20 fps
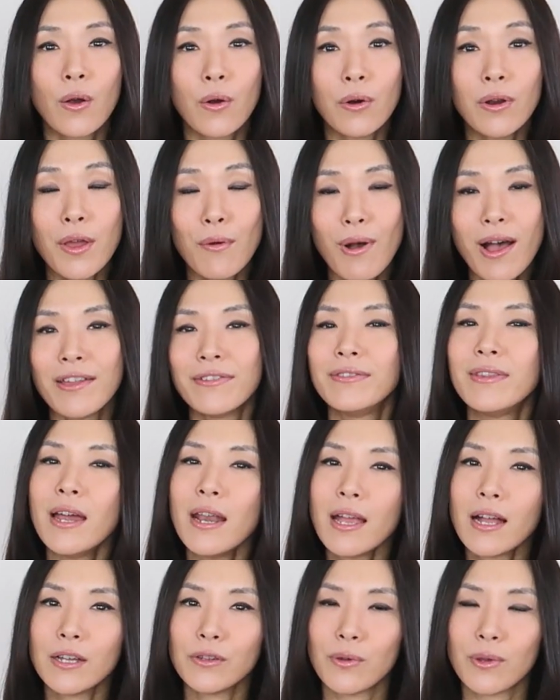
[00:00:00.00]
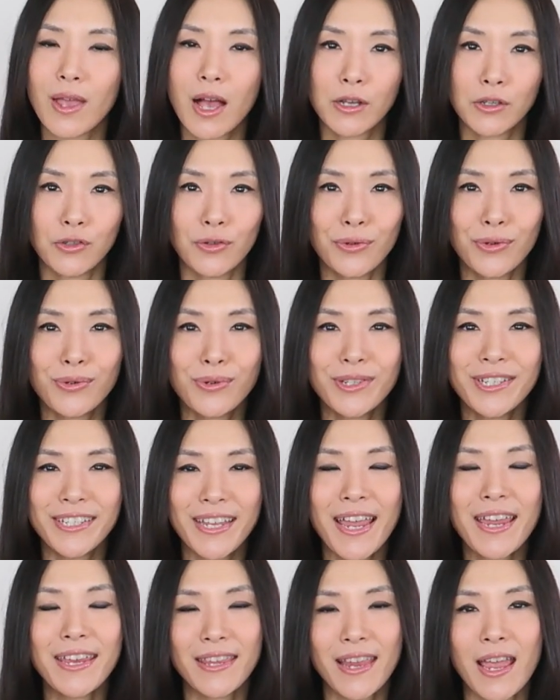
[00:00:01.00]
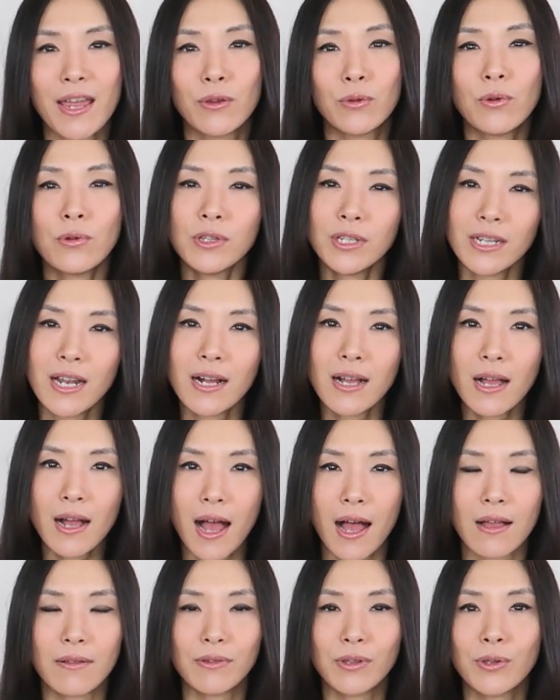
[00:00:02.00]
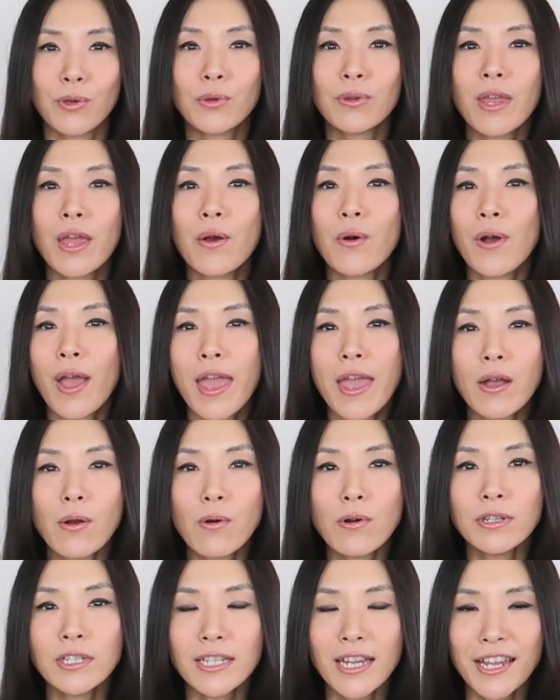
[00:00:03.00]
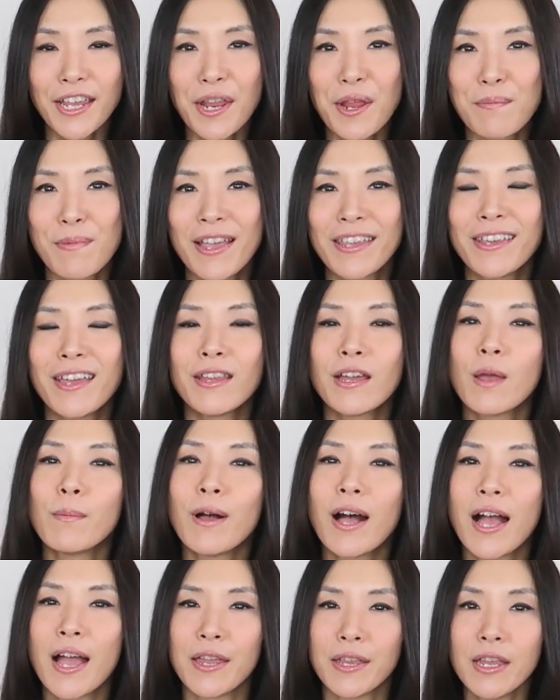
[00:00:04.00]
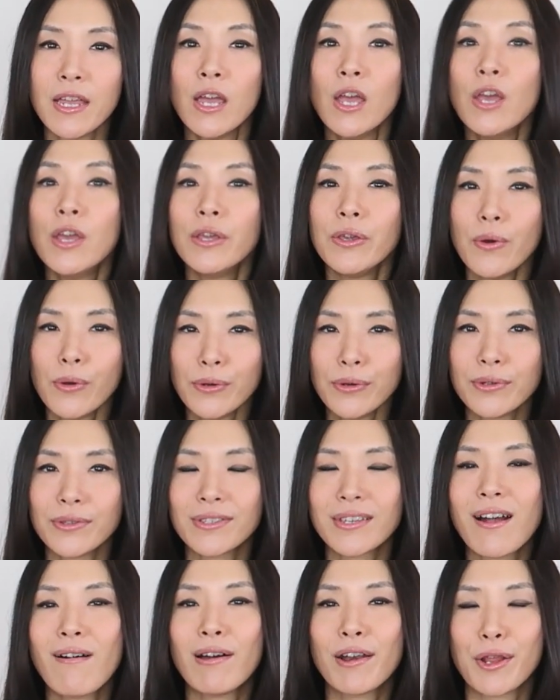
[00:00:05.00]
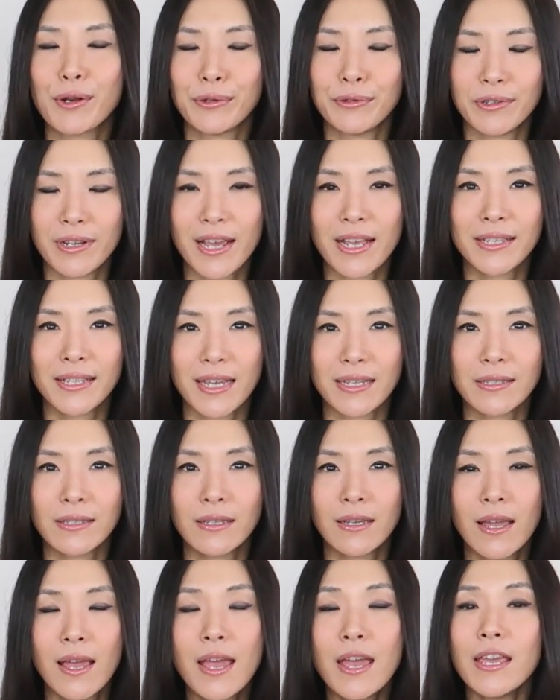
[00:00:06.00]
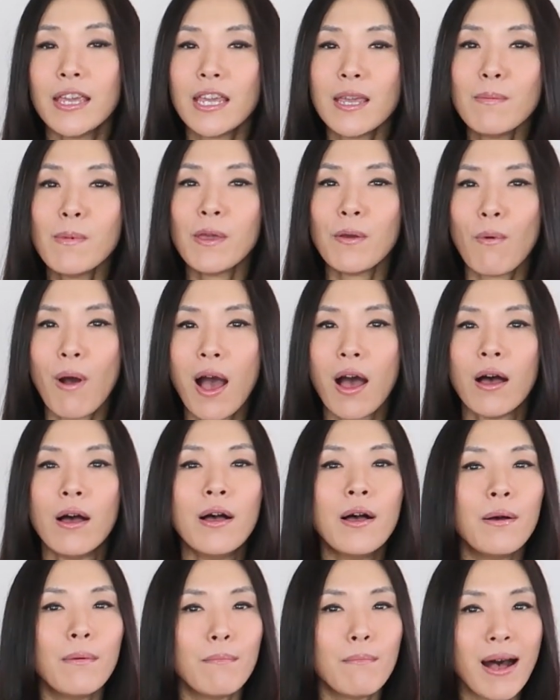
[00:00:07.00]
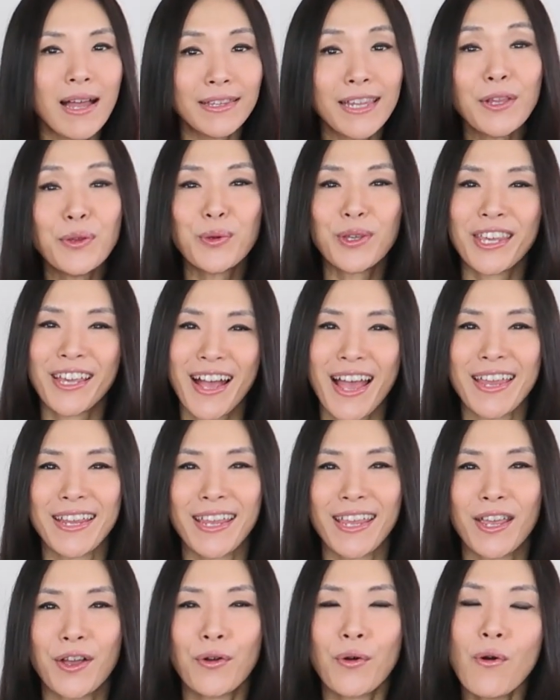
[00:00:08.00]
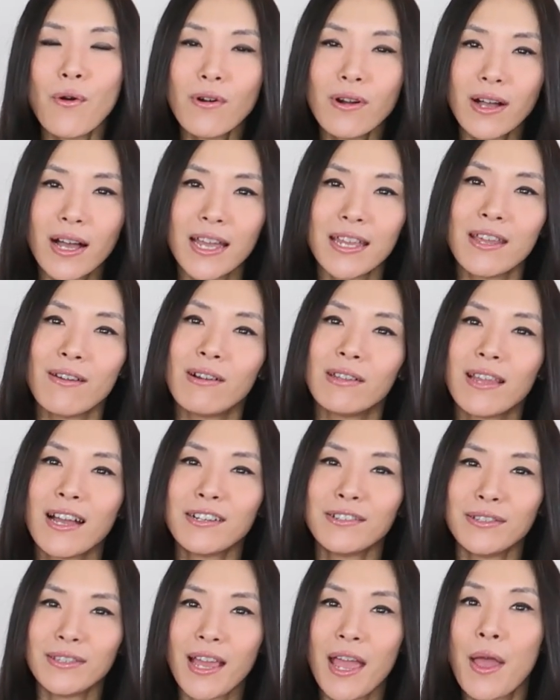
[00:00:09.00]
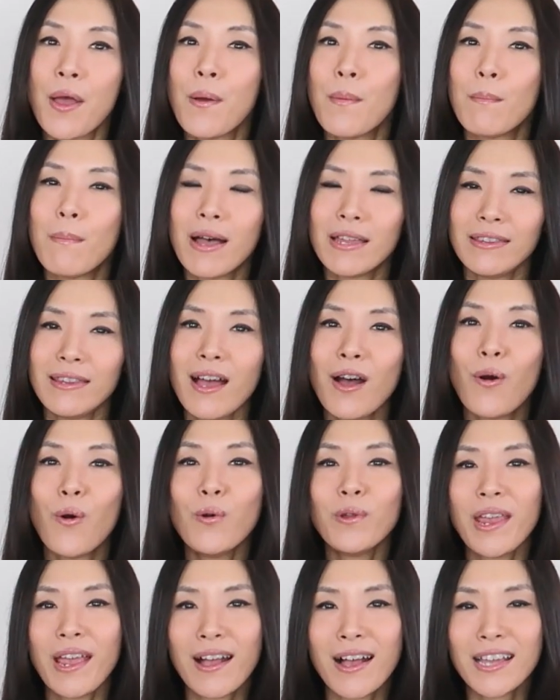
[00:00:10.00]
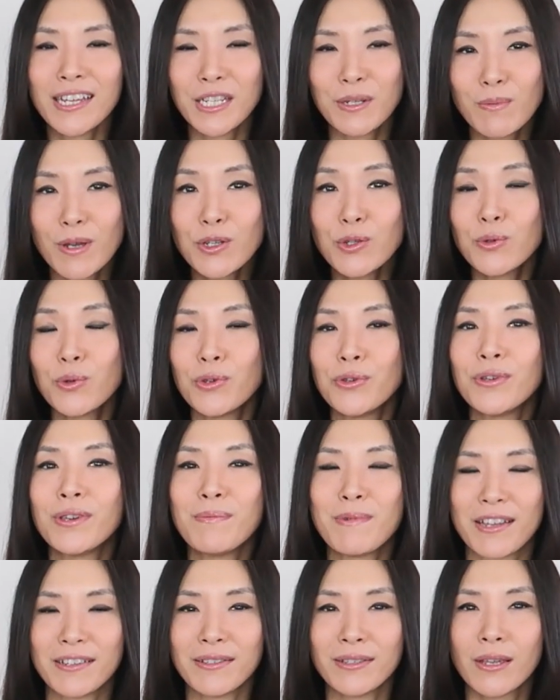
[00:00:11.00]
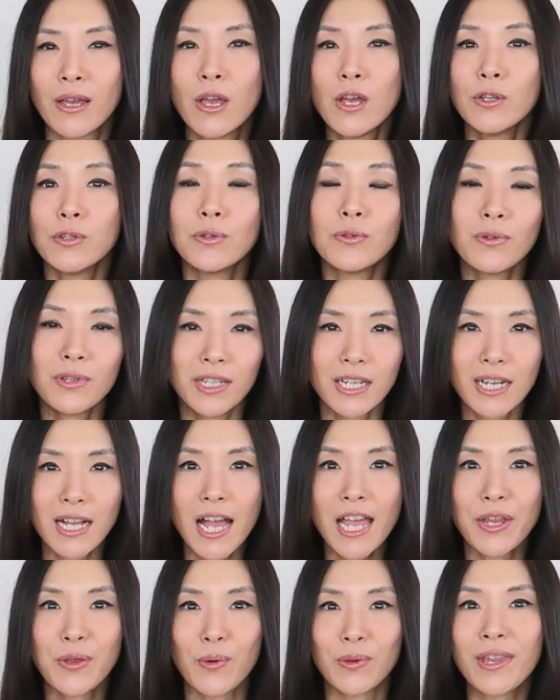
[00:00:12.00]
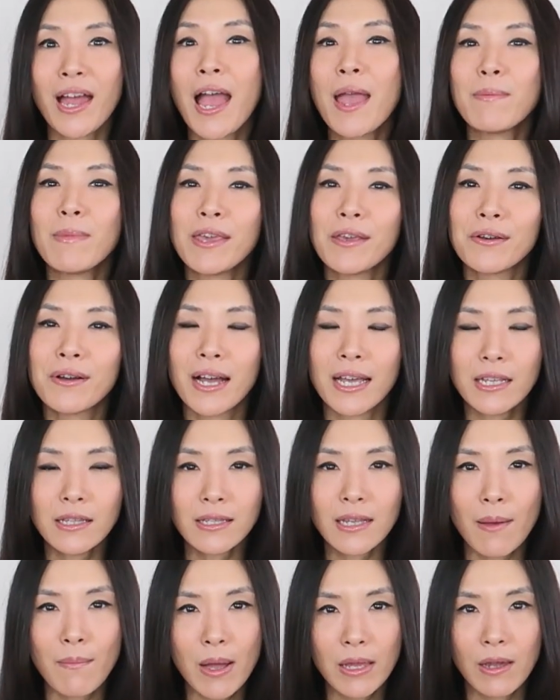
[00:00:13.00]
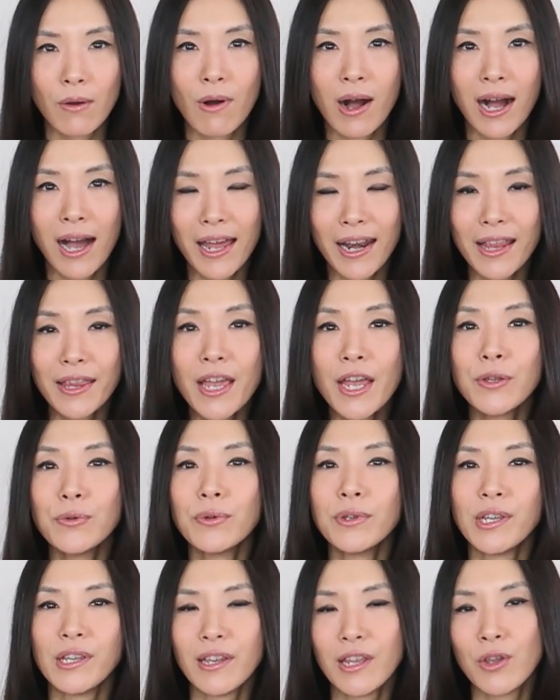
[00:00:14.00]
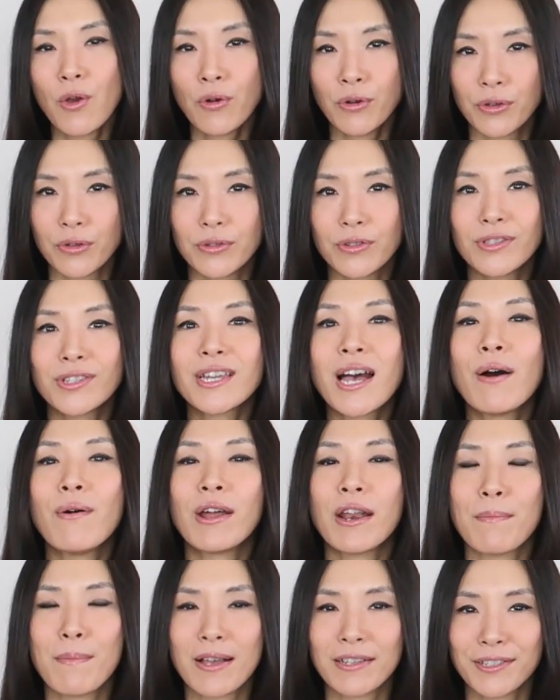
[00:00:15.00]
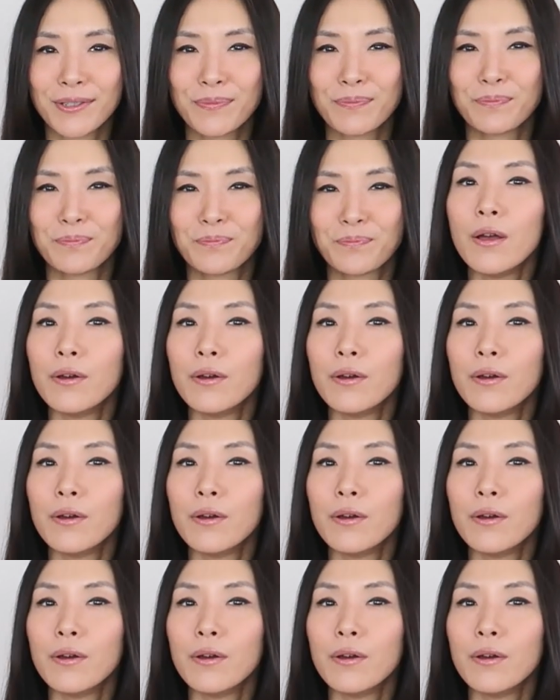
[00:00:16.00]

これは誰かと約束をしていてどちらかが予定を変更しなければいけない場合によく使われるフレーズです意味はまたの機会に今回ではなくてまたお願いしますという意味ですその次回のタイミングがいつかまだわからない時によく使われます